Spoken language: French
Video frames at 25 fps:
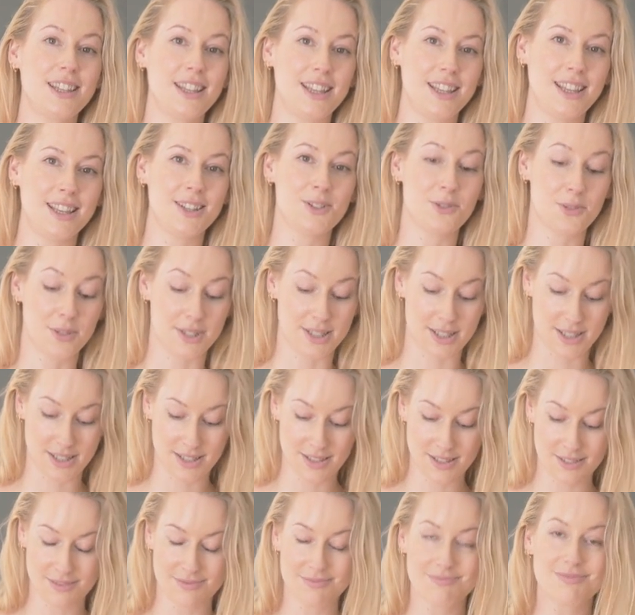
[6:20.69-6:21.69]
Et
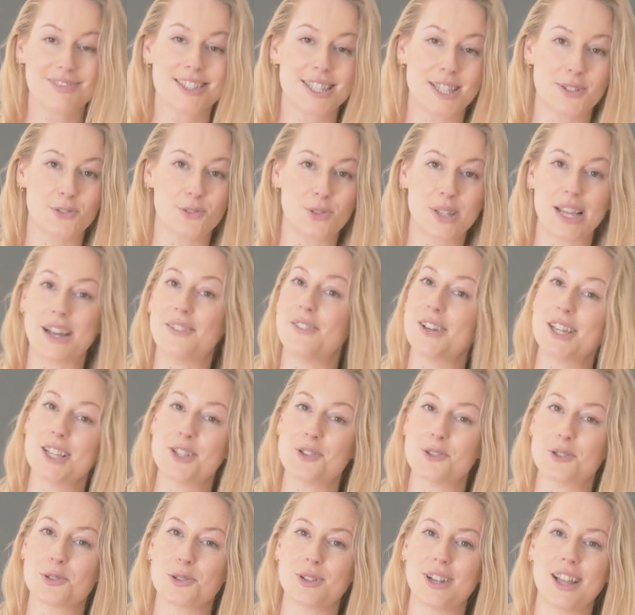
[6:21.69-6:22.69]
aussi, si vous travaillez
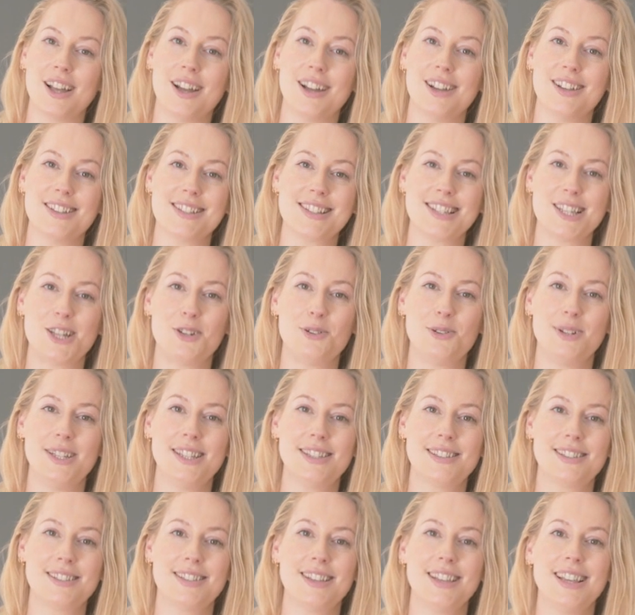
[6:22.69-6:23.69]
sur la
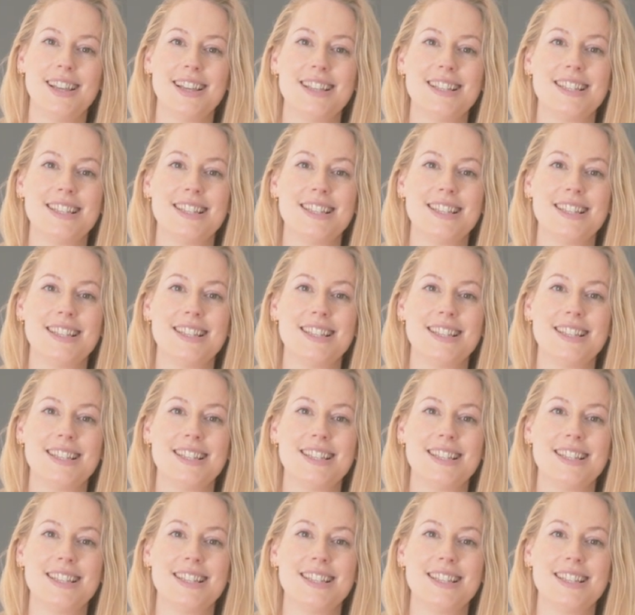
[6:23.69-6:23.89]
cellulite,